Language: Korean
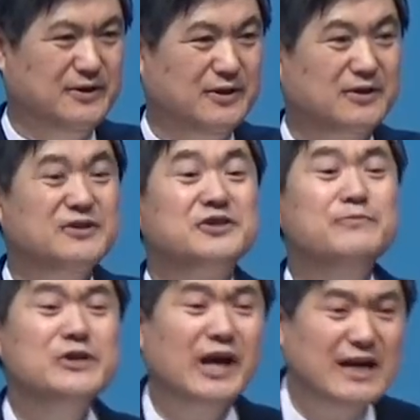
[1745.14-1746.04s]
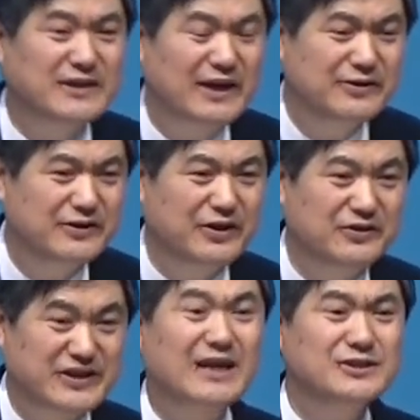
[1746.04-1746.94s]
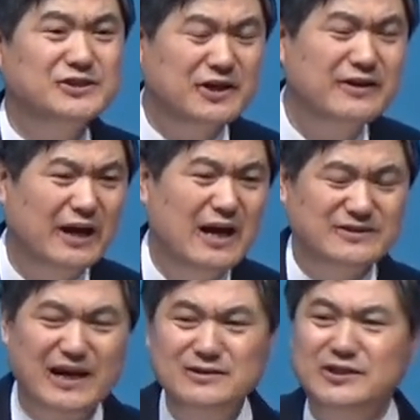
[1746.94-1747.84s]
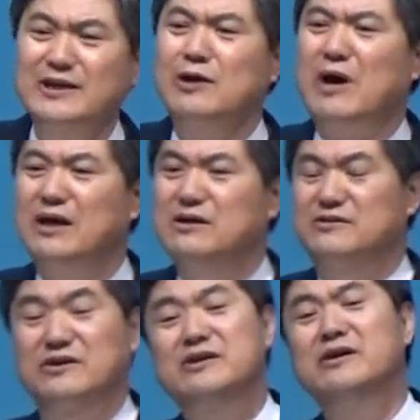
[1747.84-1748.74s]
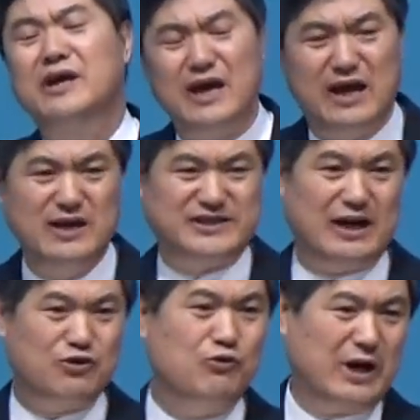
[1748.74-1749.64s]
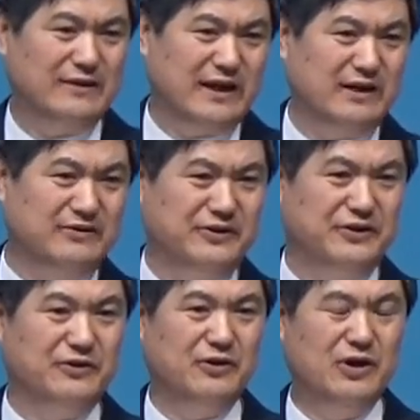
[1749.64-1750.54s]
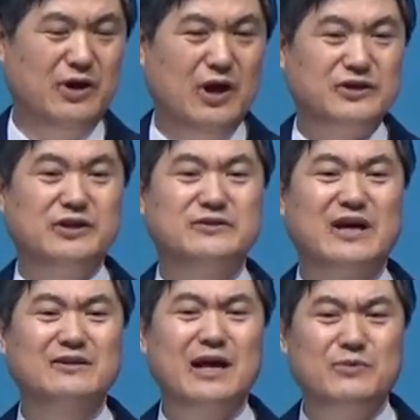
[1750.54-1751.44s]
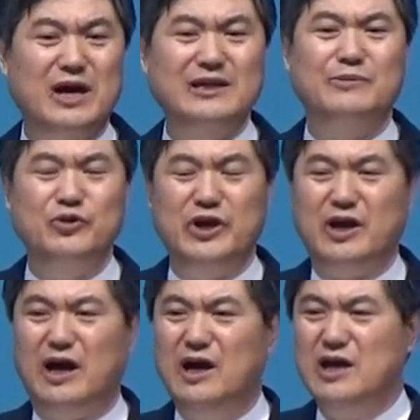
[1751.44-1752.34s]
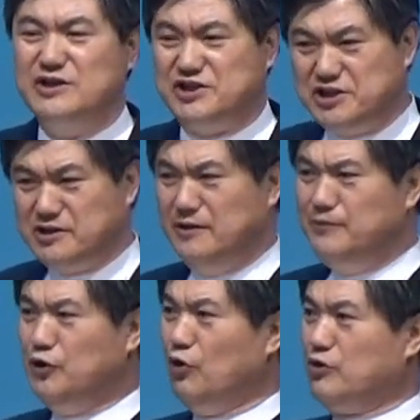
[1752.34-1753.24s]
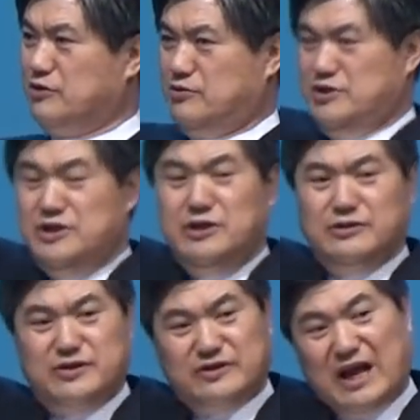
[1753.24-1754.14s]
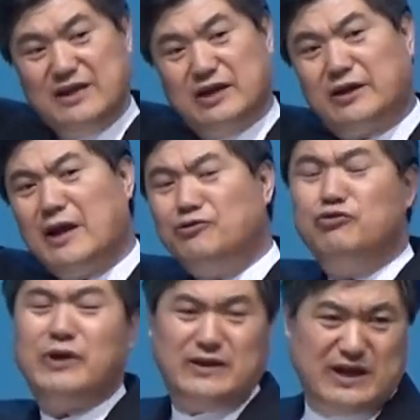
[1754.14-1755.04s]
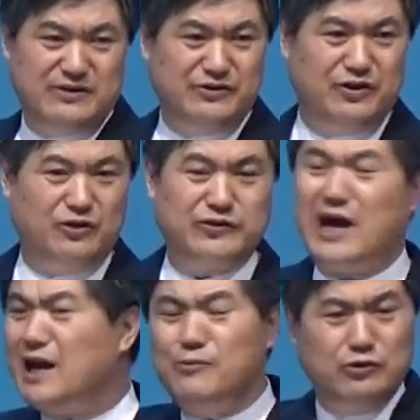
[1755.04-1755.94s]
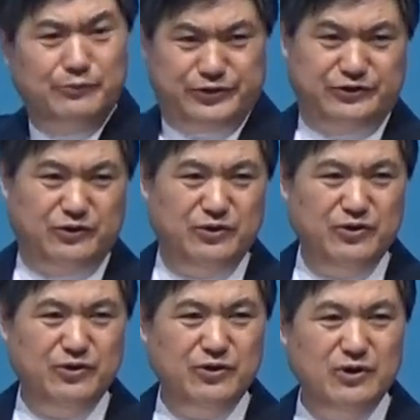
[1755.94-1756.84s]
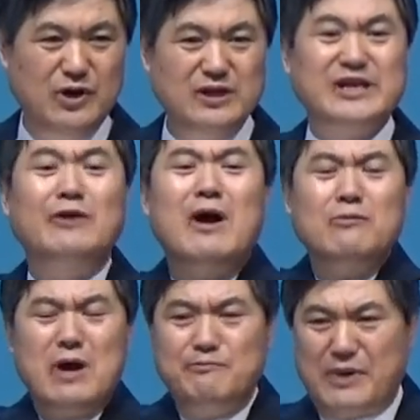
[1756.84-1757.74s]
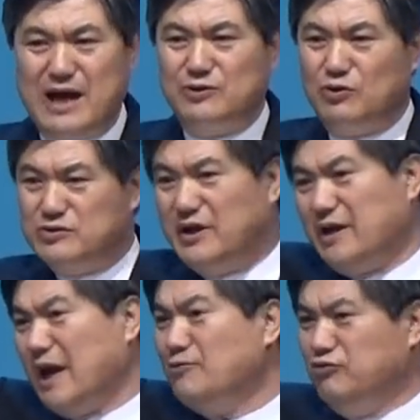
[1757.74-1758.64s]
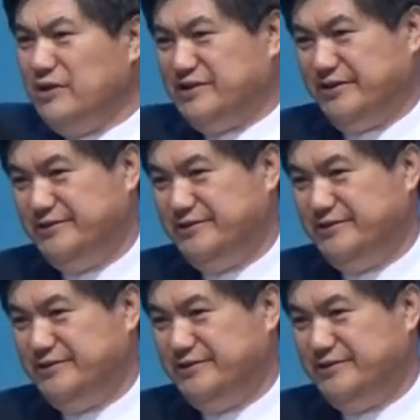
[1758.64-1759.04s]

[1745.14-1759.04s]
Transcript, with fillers: 그 심리가 있다는 거예요. 상처, 상처라고 하는 것은 그런 게 작용을 한다는 거예요. 저는 상담을 하다 보니까 지금도 이것을 다 이제 깨뚫게 되는 거예요. 사람은 없어도 상황만 봐도 그게 깨뚫어져요.